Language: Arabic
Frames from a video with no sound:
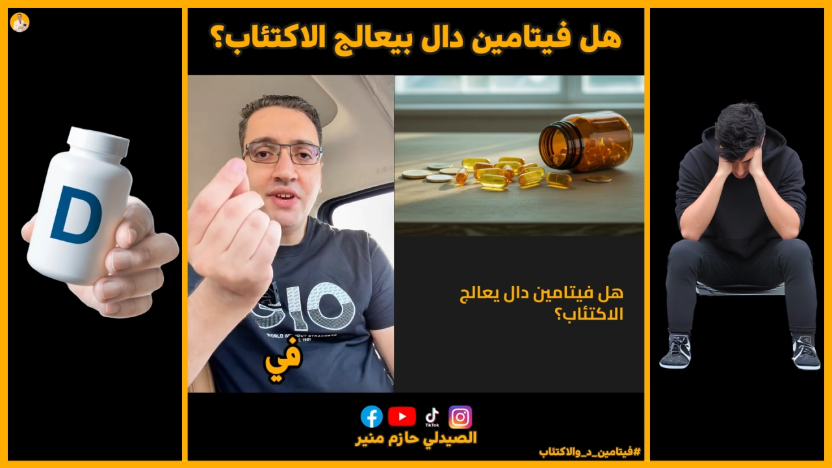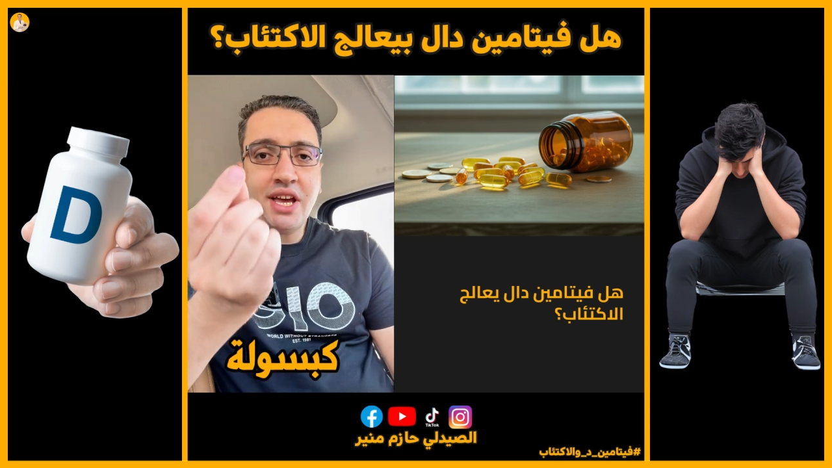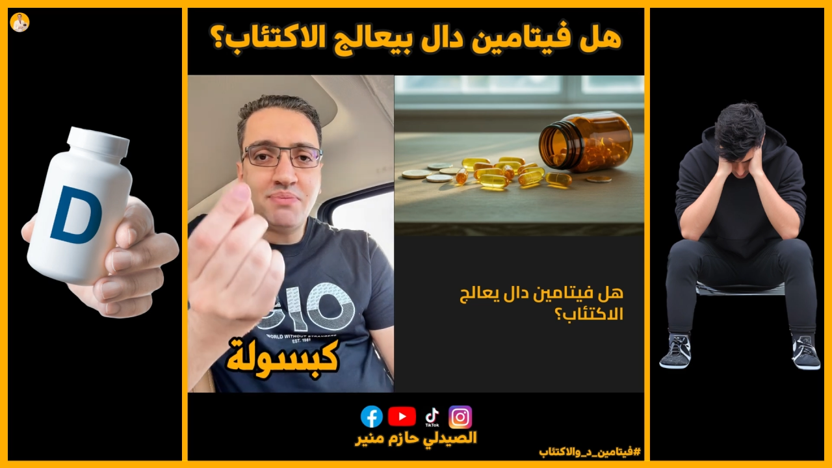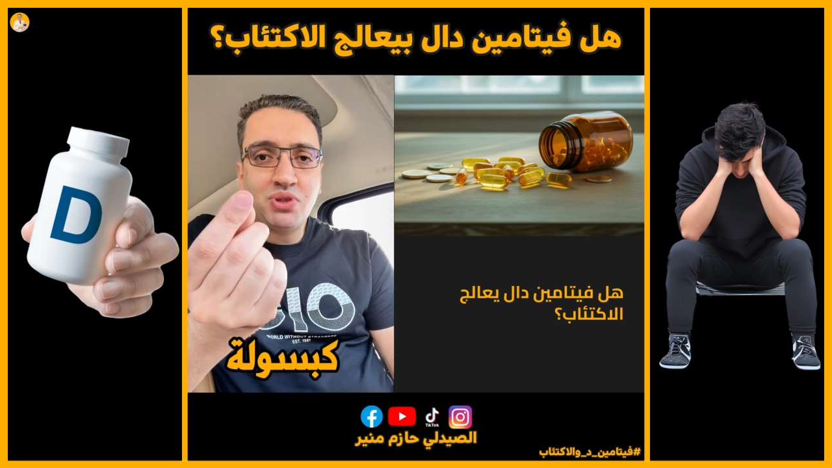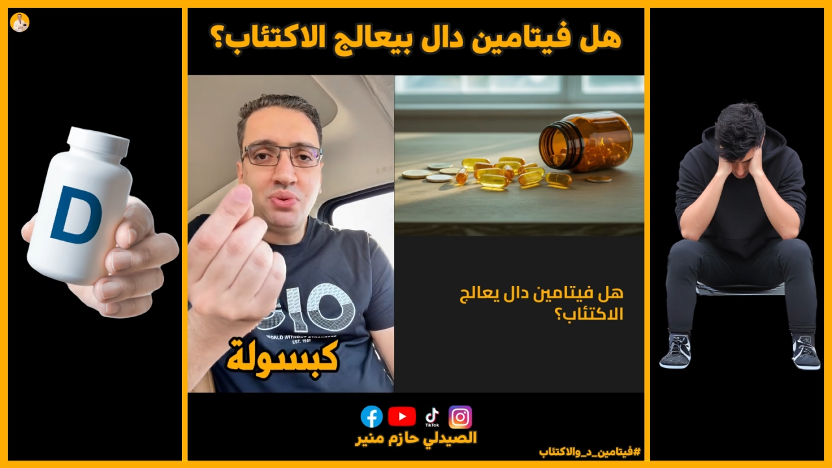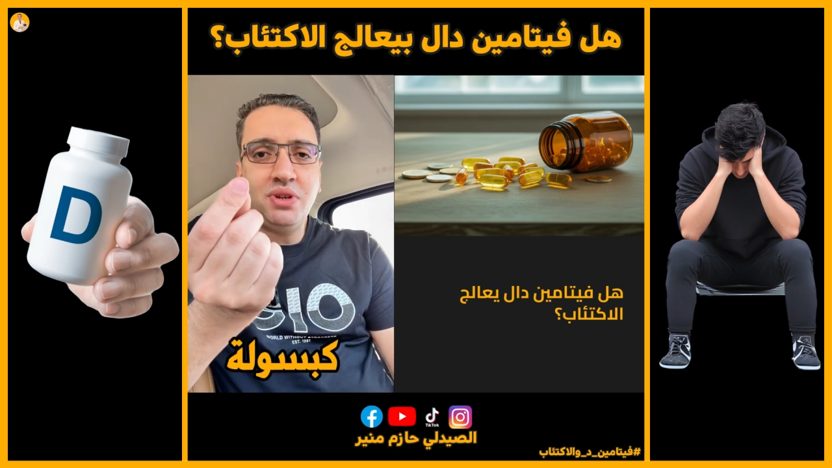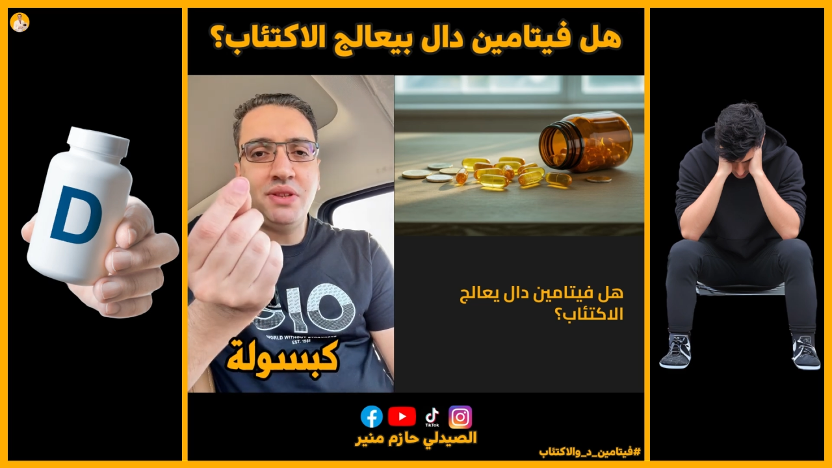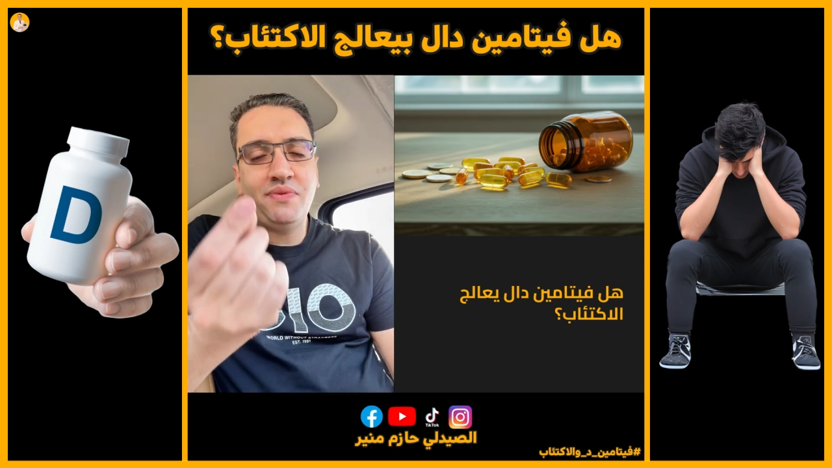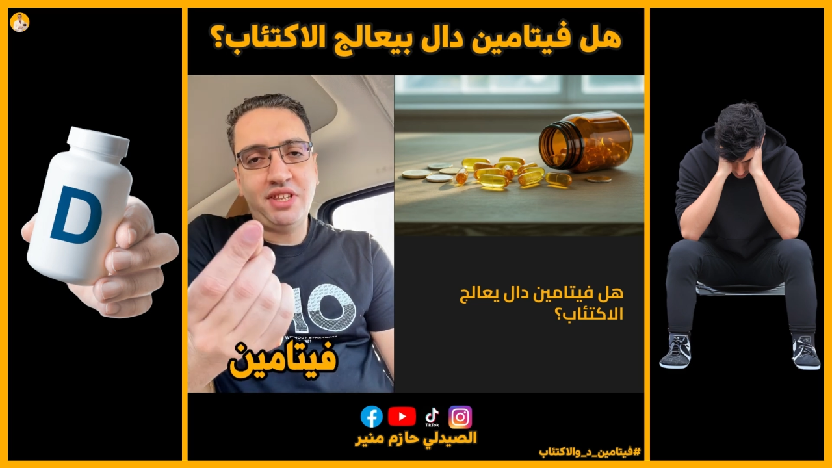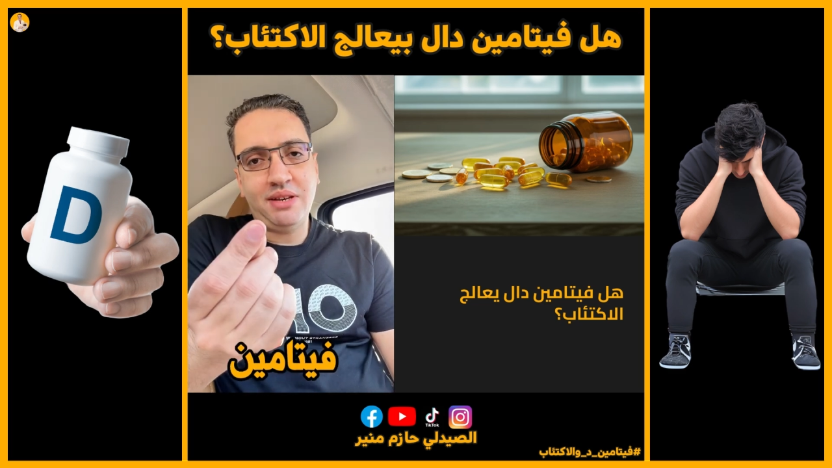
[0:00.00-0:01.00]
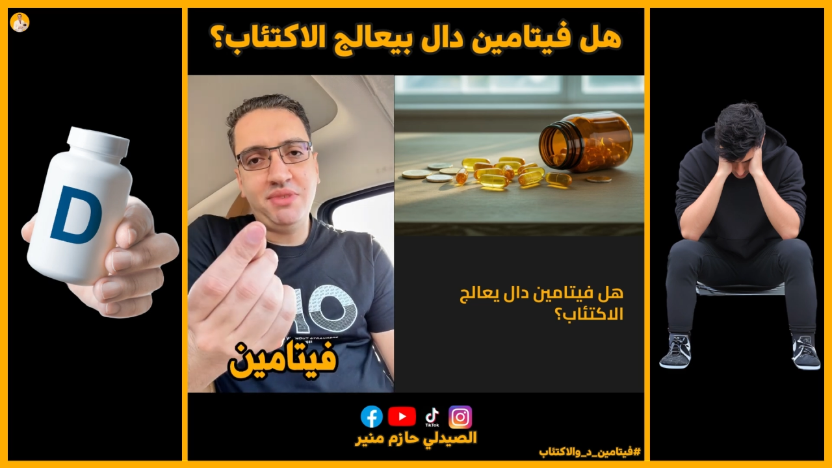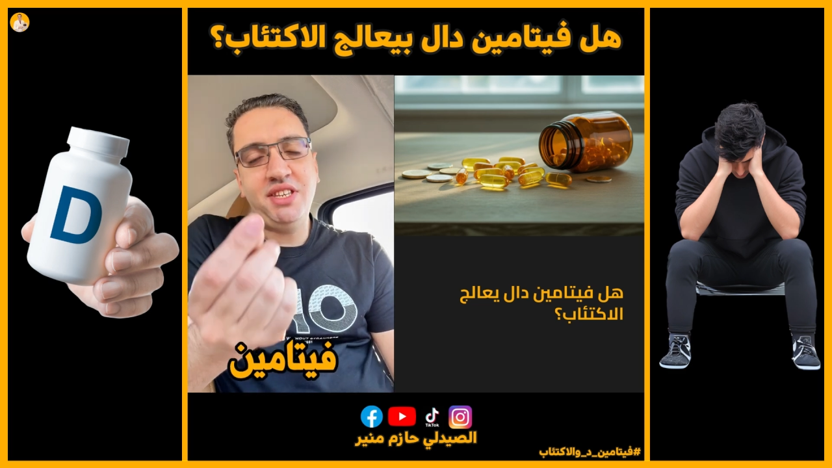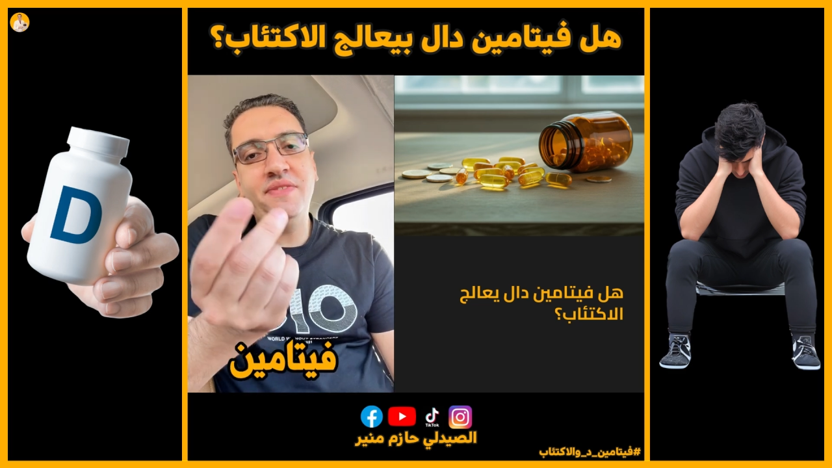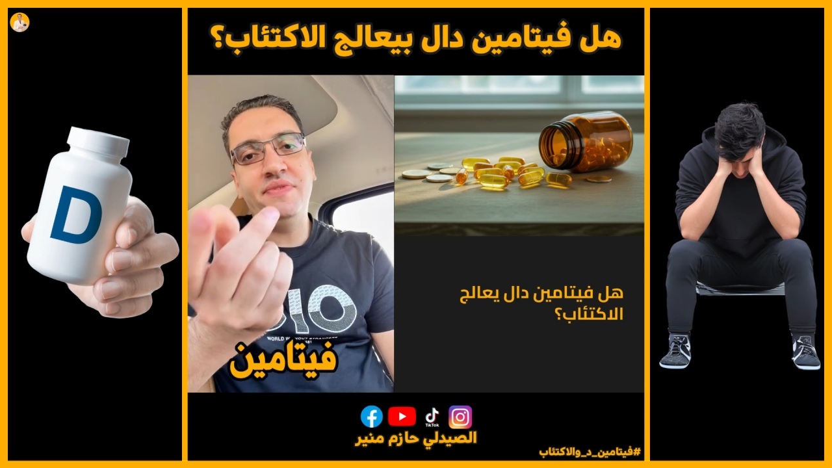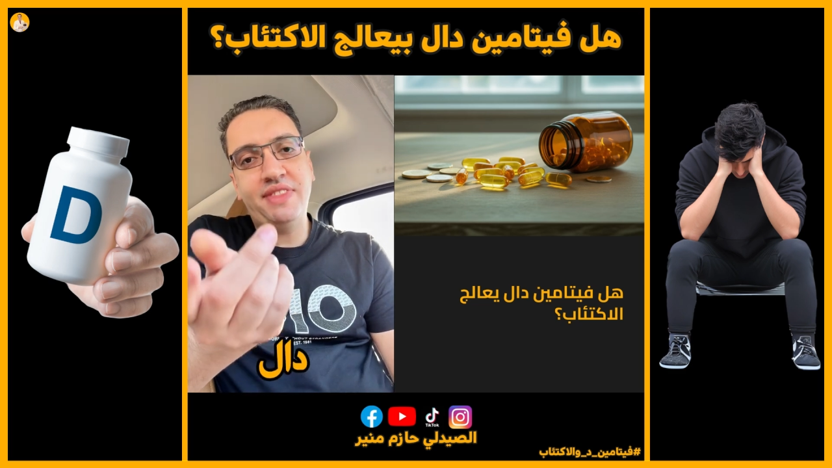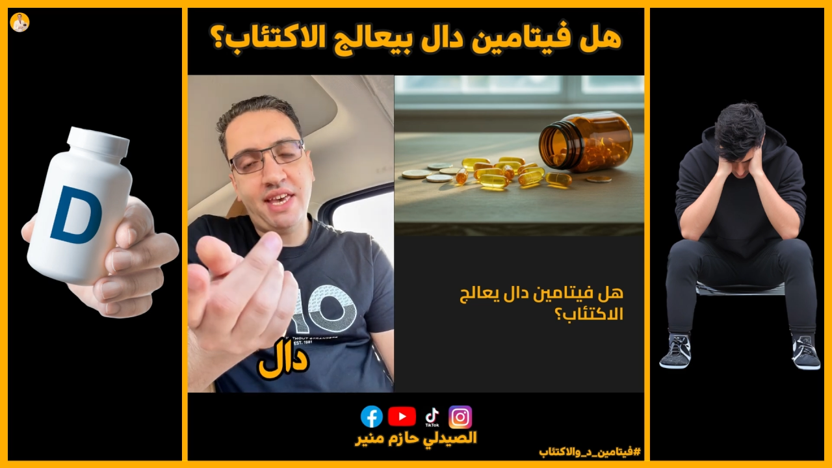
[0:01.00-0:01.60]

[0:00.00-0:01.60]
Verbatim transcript: في كبسولة فيتامين